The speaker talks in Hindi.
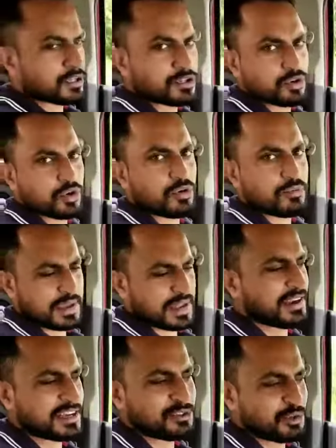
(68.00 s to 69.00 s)
तो मेरे
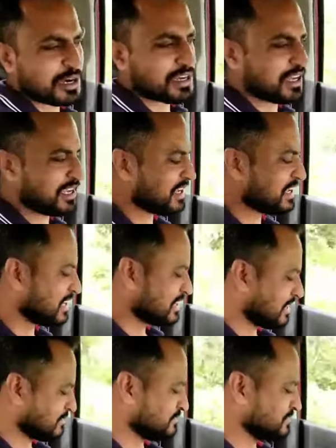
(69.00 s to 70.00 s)
लिए थोड़ा ठीक रहता
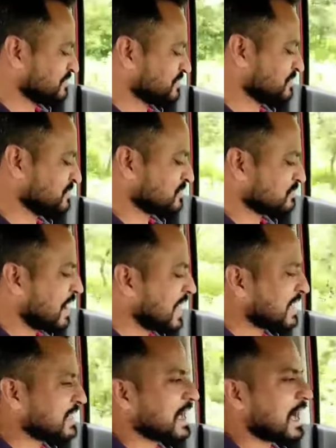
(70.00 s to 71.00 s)

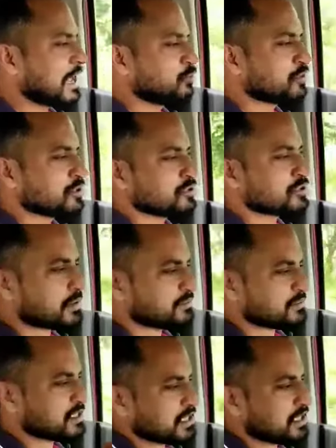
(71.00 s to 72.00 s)
बाकी आलू की जो
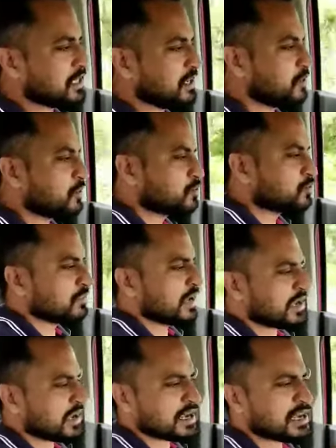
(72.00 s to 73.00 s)
सब्जी थी उसमें
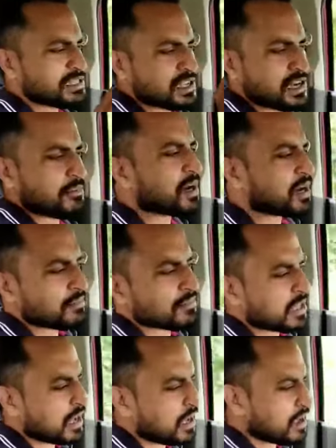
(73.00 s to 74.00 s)
हल्का सा नमक कम
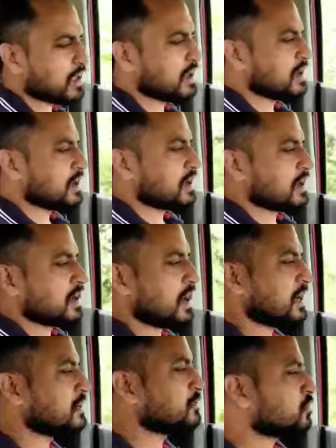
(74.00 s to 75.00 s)
था
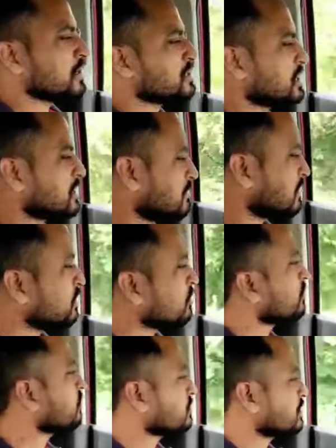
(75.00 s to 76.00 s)
अगर थोड़ा सा नमक
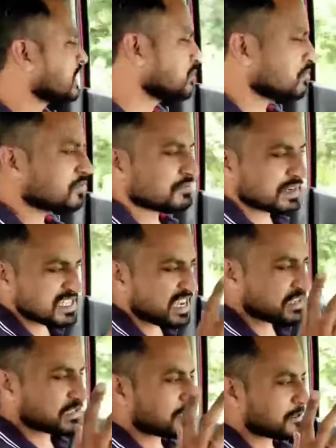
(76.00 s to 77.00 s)
और होता तो मज़ा आ
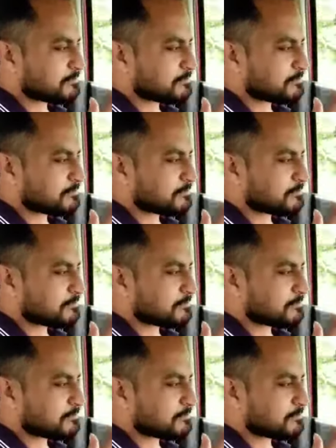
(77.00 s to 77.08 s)
जाता